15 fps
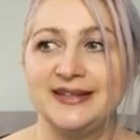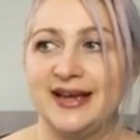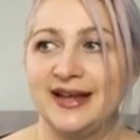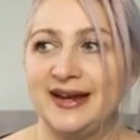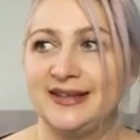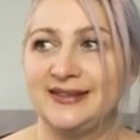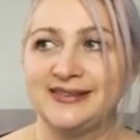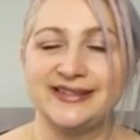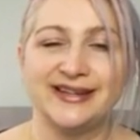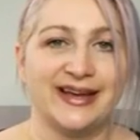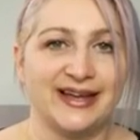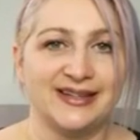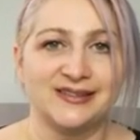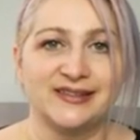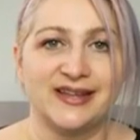der
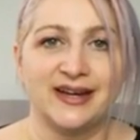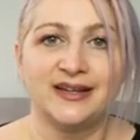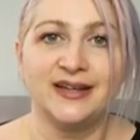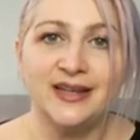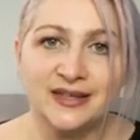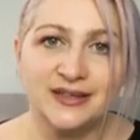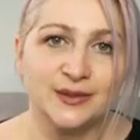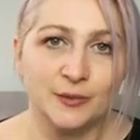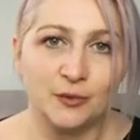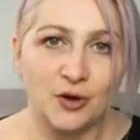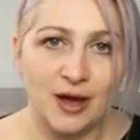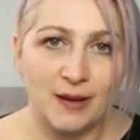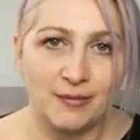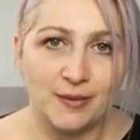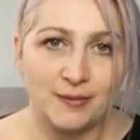letzte Rest, der nicht im
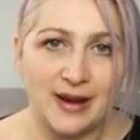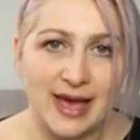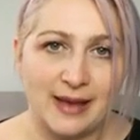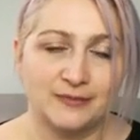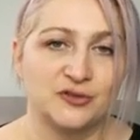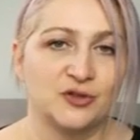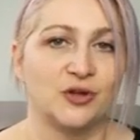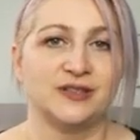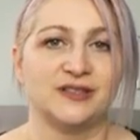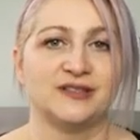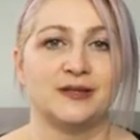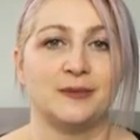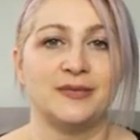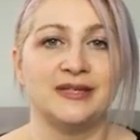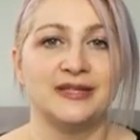Körper bleiben sollte,
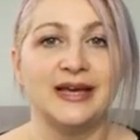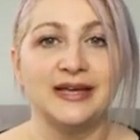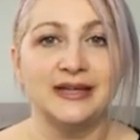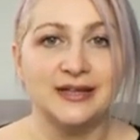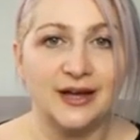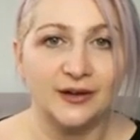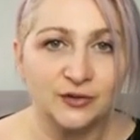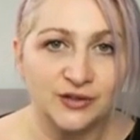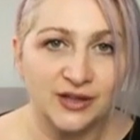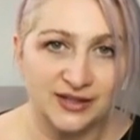damit der hinaus